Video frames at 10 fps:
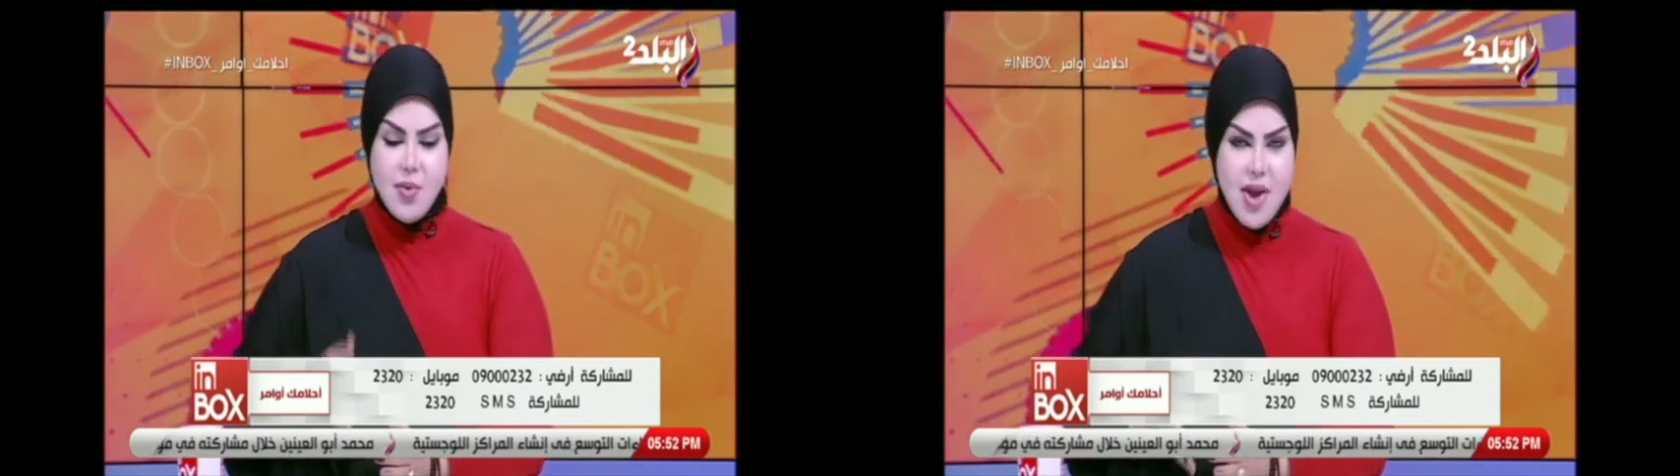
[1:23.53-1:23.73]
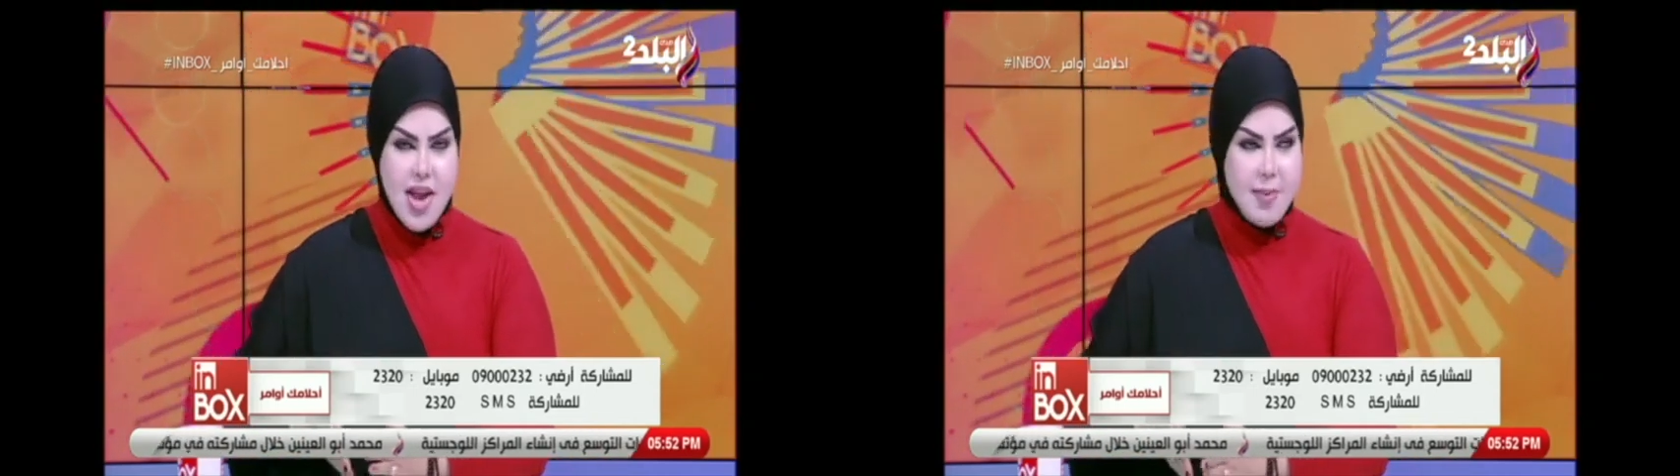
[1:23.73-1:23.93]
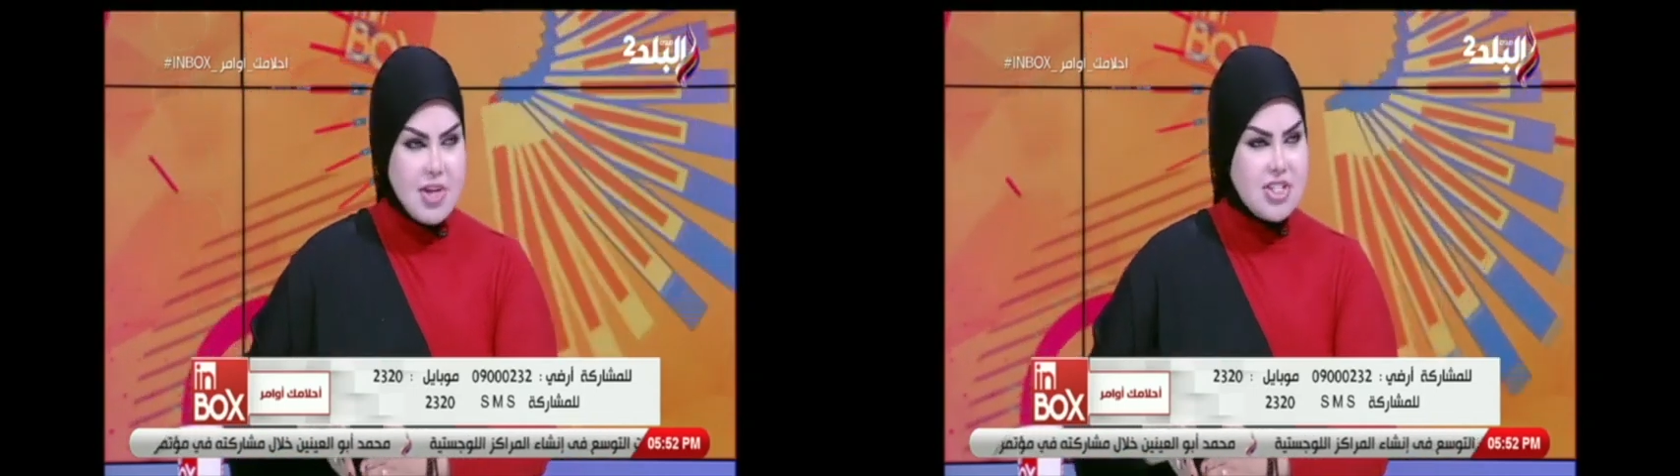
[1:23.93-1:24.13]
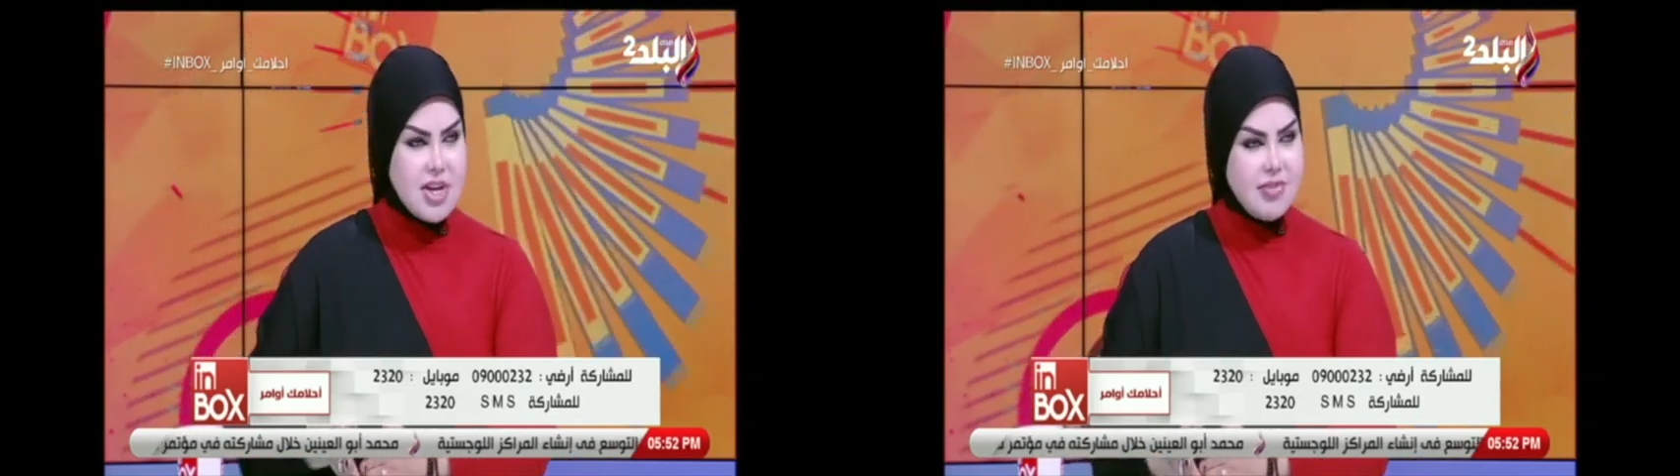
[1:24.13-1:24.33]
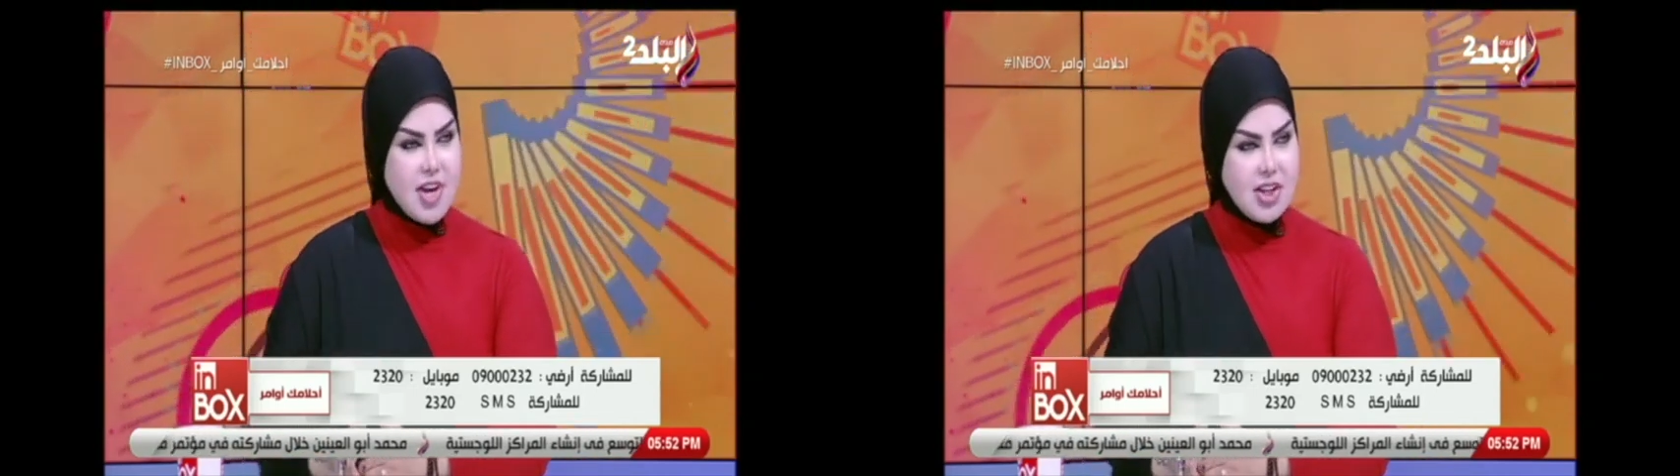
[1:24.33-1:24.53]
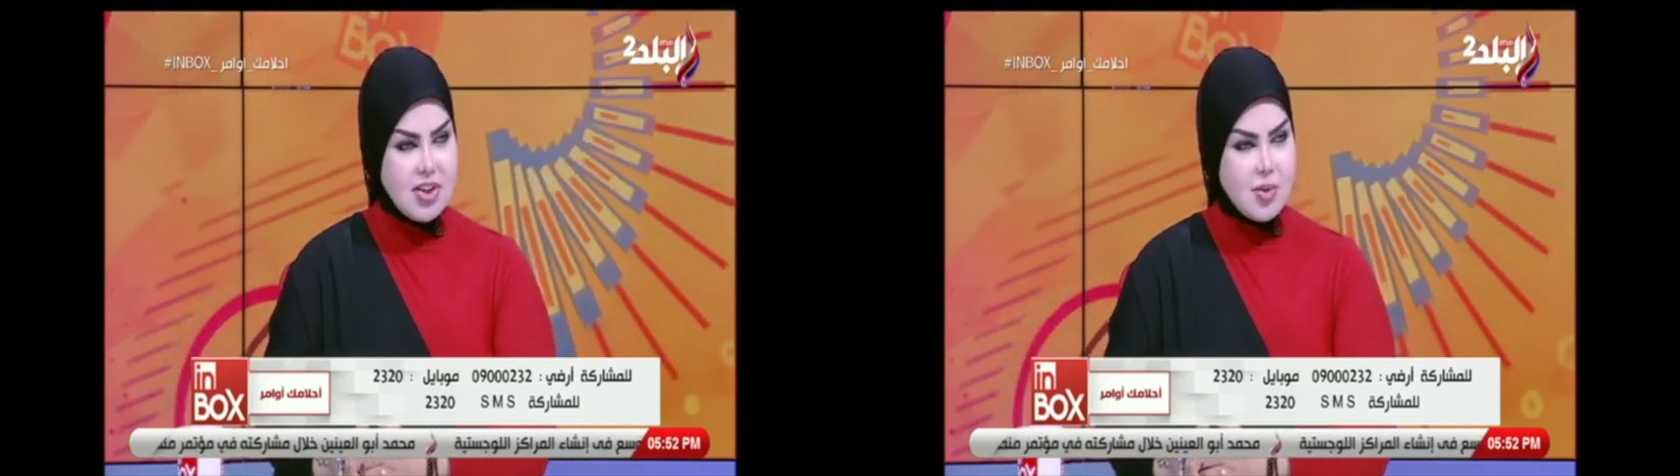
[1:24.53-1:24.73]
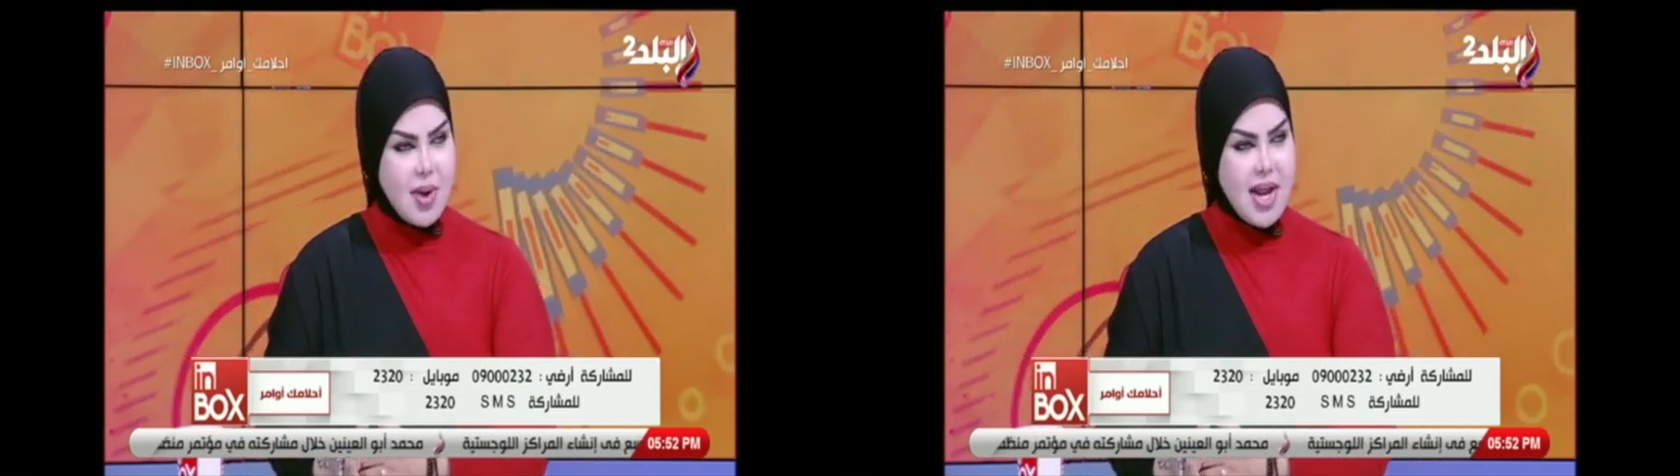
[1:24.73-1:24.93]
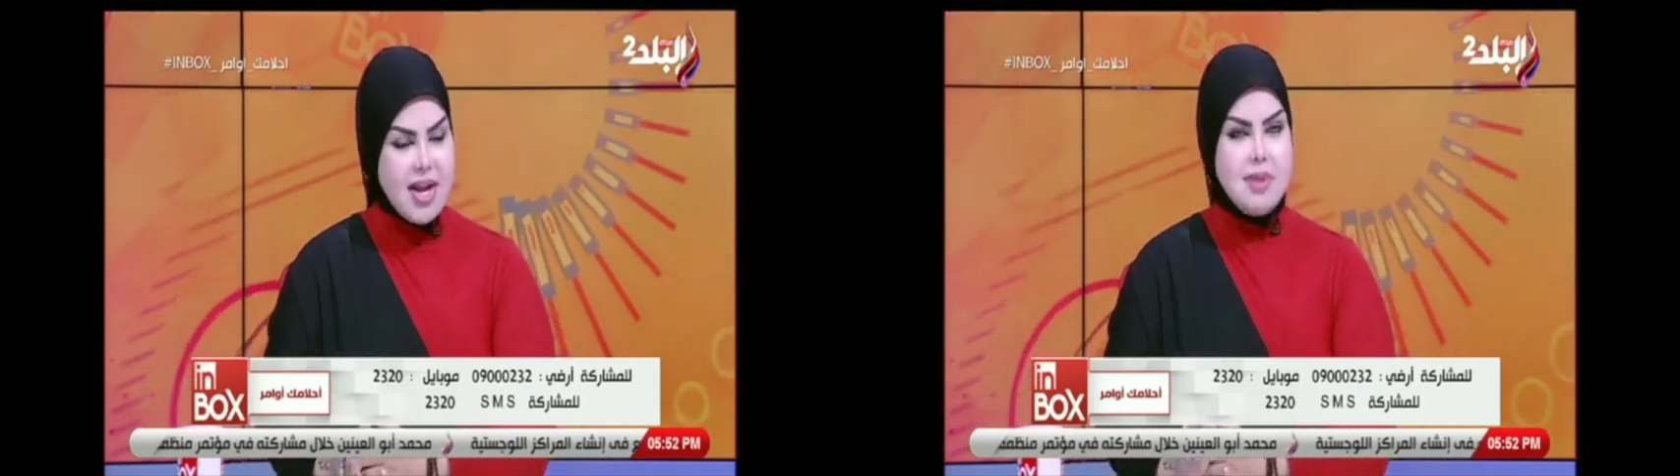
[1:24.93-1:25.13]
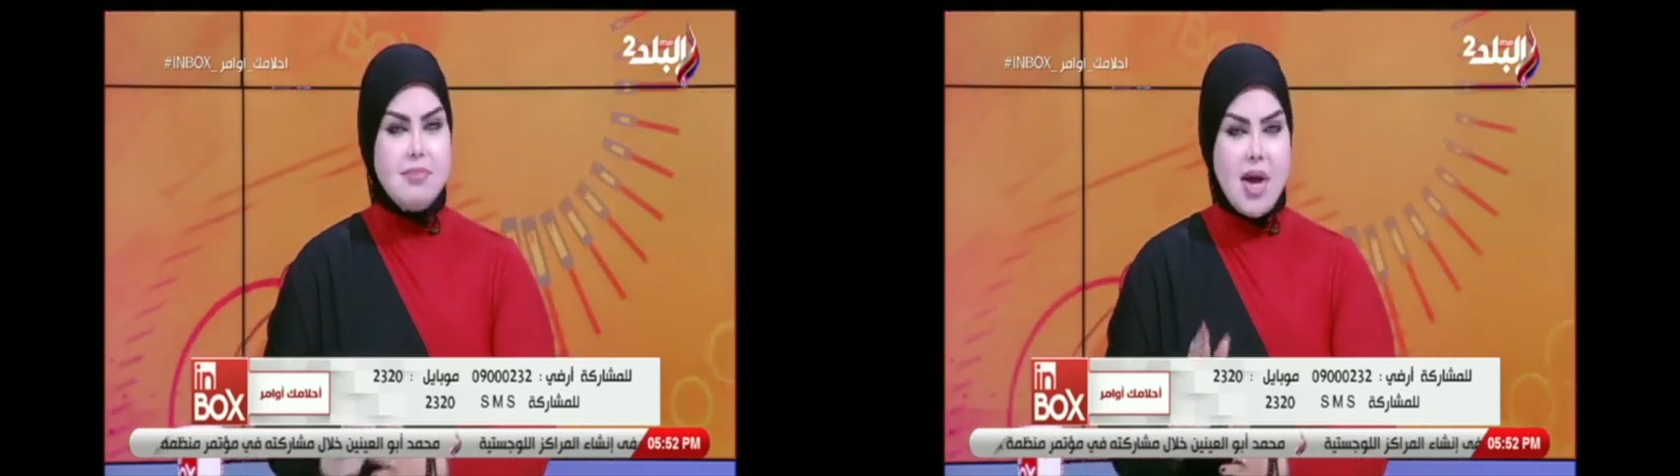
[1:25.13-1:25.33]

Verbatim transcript: وهي ماشيه في خط واحد